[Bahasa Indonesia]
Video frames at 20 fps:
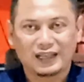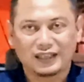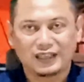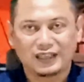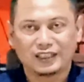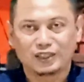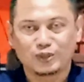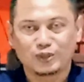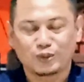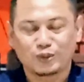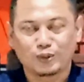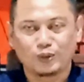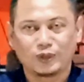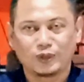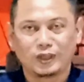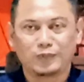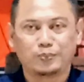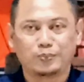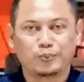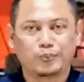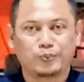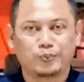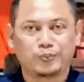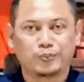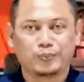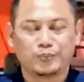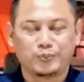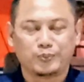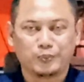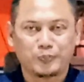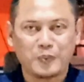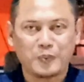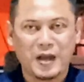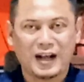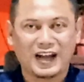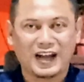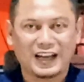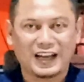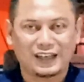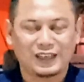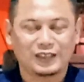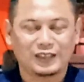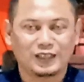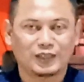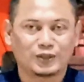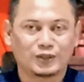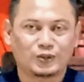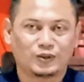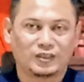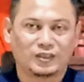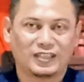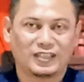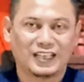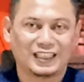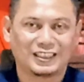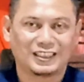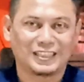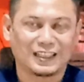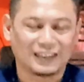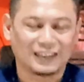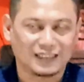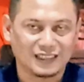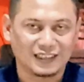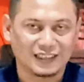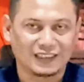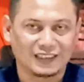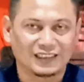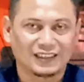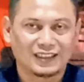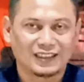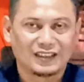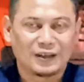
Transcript: Anda disuguhi makanan yang sudah jadi,